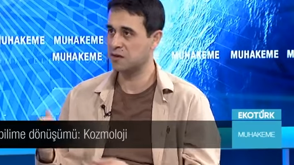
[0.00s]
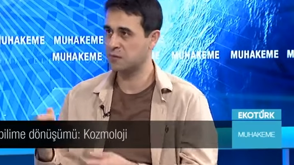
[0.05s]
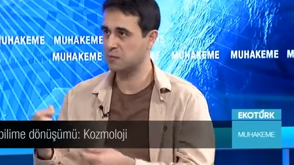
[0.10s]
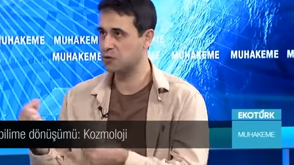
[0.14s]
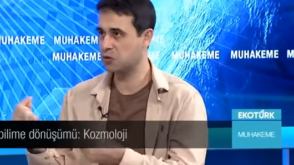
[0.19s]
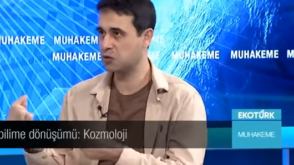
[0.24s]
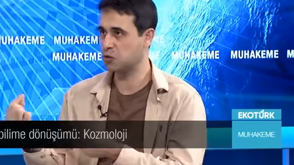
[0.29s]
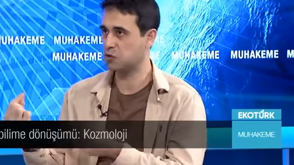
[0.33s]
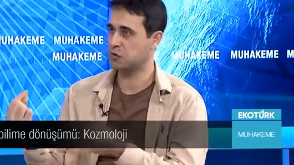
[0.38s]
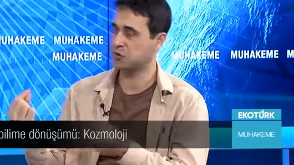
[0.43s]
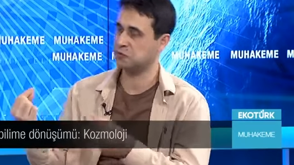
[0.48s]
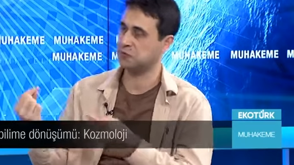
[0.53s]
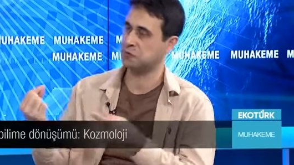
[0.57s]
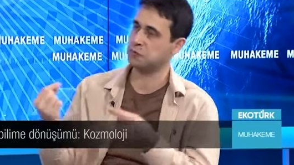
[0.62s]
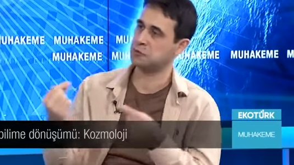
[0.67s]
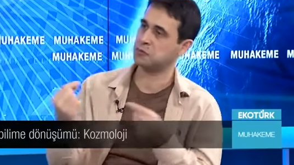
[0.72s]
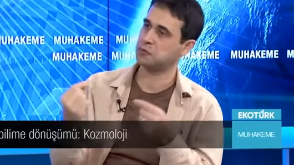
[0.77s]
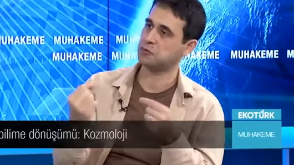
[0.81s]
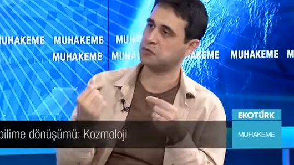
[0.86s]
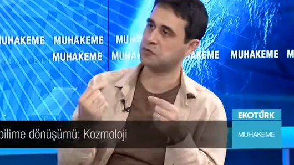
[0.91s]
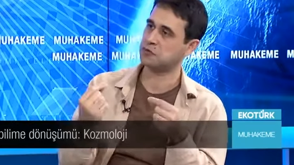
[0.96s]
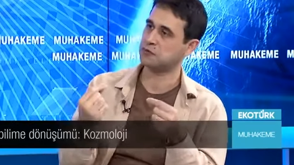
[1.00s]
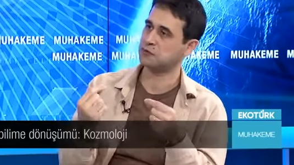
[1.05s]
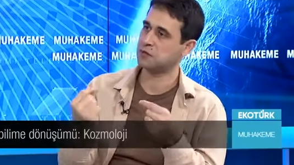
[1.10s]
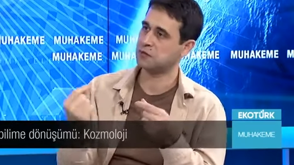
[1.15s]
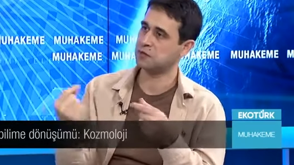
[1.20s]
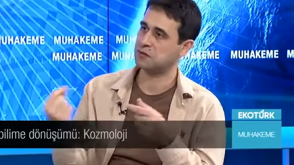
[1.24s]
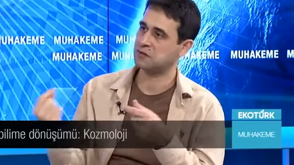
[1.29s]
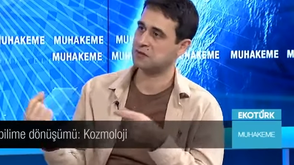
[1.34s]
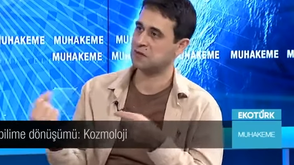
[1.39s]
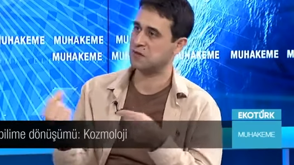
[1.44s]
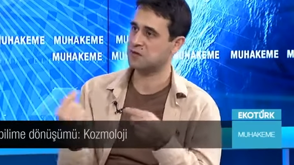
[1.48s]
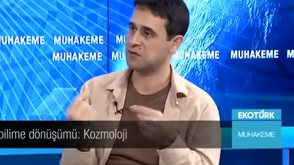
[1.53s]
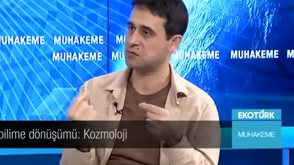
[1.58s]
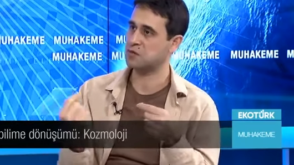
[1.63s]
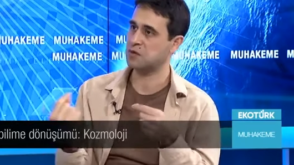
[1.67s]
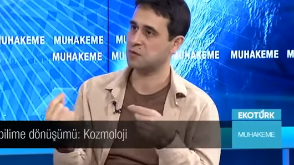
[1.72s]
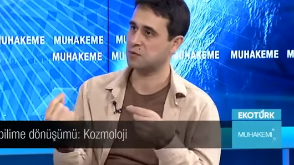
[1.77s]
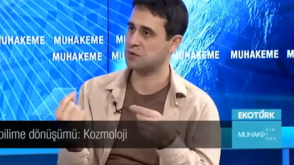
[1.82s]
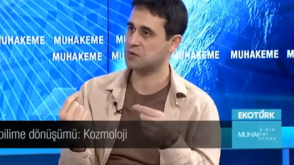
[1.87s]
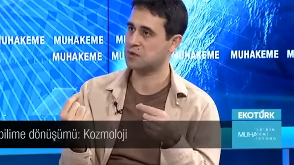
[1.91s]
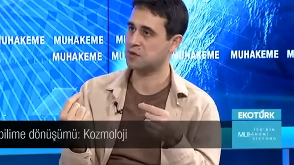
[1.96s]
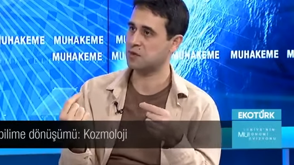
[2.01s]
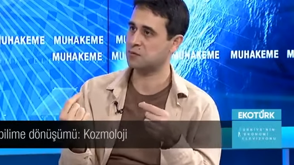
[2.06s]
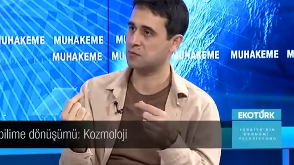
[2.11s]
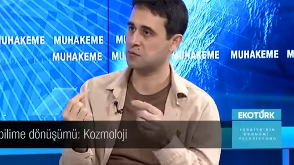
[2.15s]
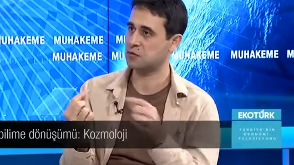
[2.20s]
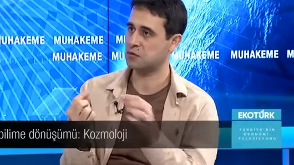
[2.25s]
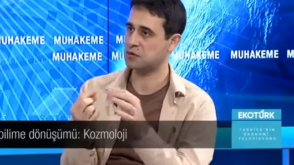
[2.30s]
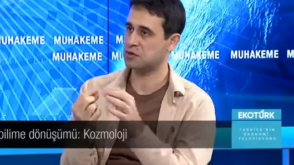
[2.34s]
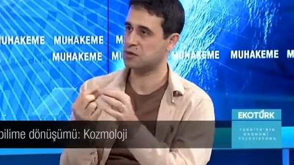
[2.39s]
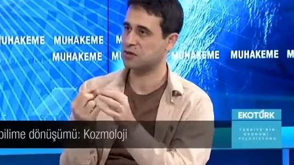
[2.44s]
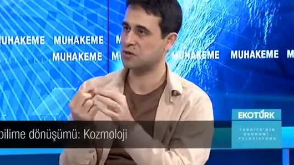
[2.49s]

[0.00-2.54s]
beni de bir o tarafa bir bu tarafa sarsmaya başlar.